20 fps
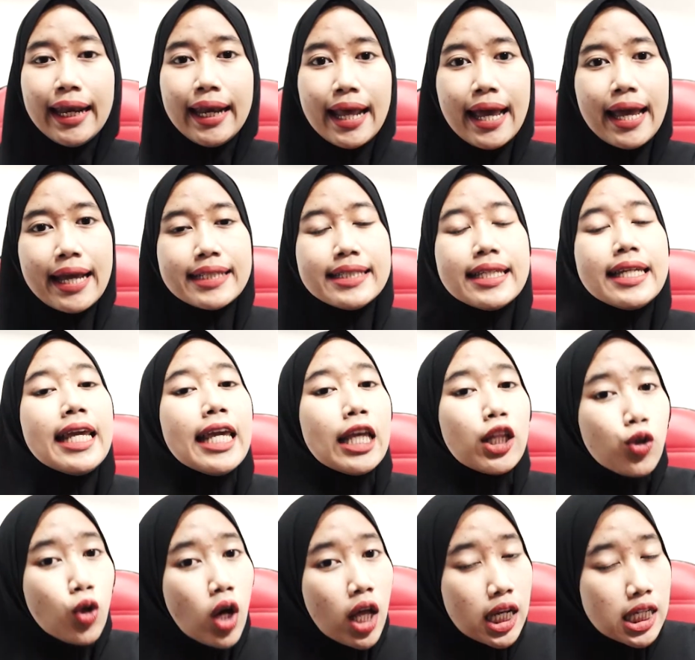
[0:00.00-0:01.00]
Nah, jadi
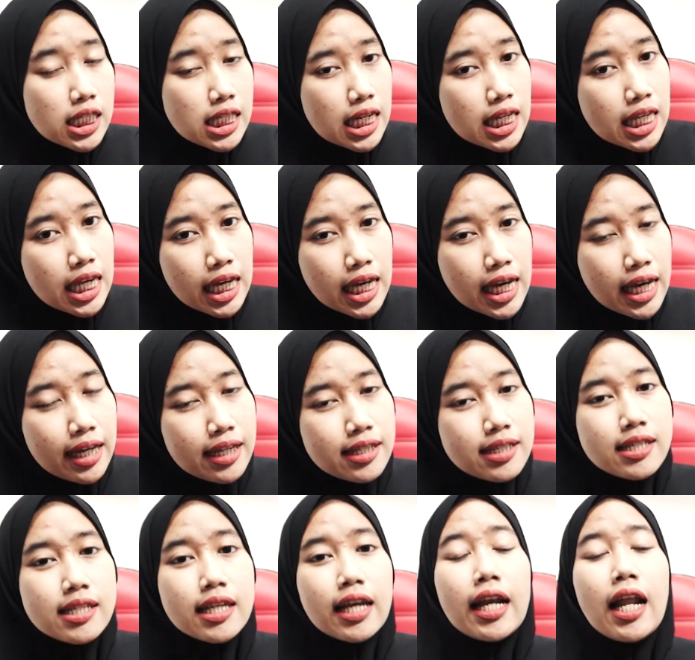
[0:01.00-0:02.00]
itu alasannya
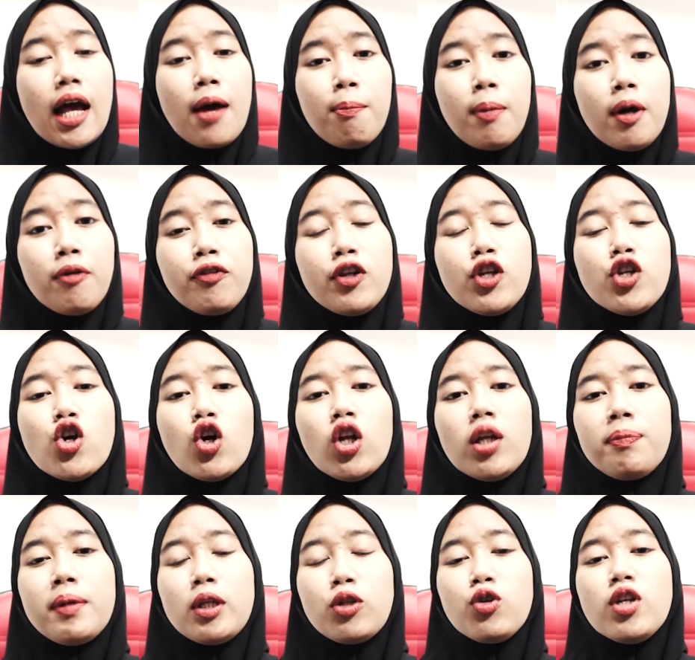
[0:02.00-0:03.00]
guys, kenapa video
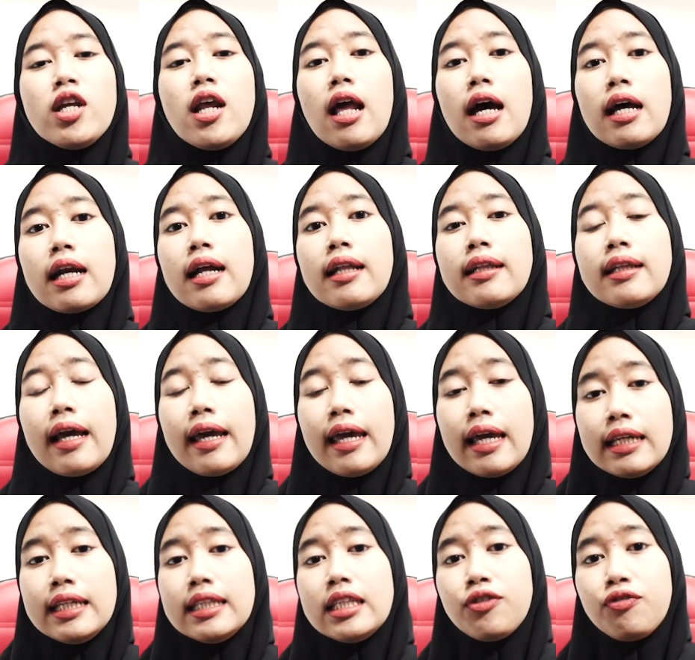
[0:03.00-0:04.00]
klip itu dilarang
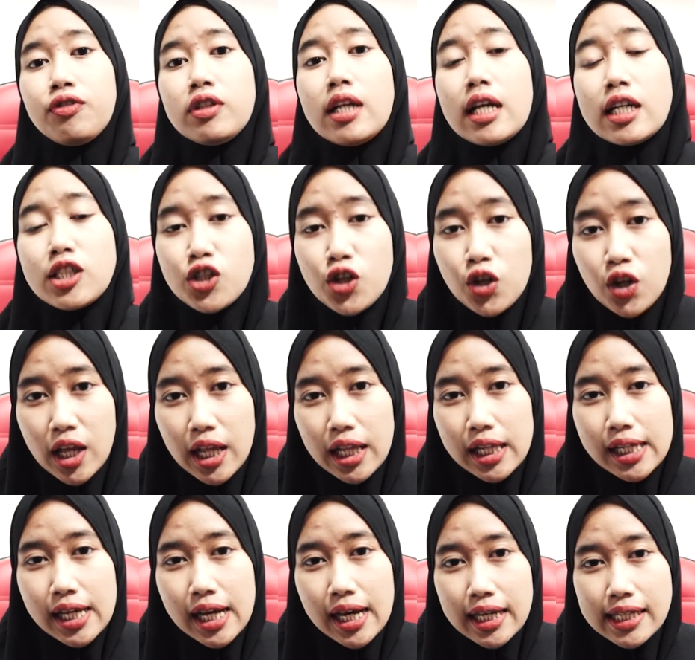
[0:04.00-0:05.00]
tayang di TV
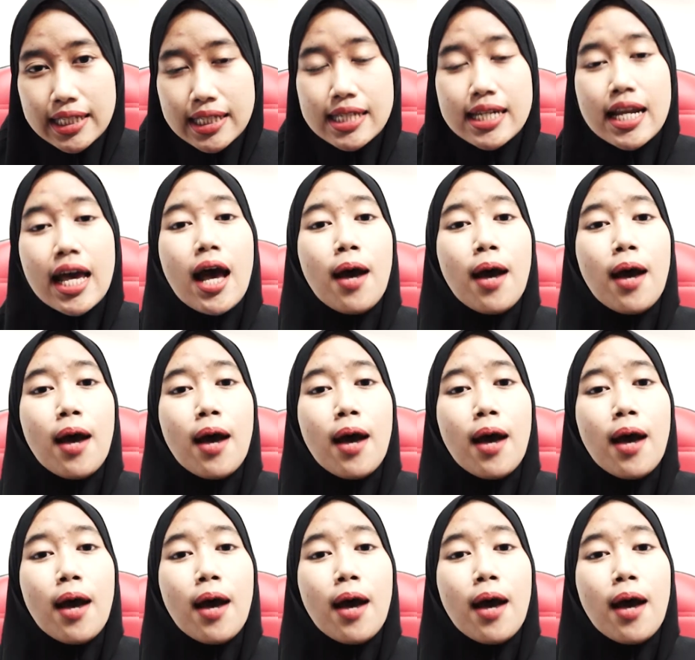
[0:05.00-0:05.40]
nasional guys.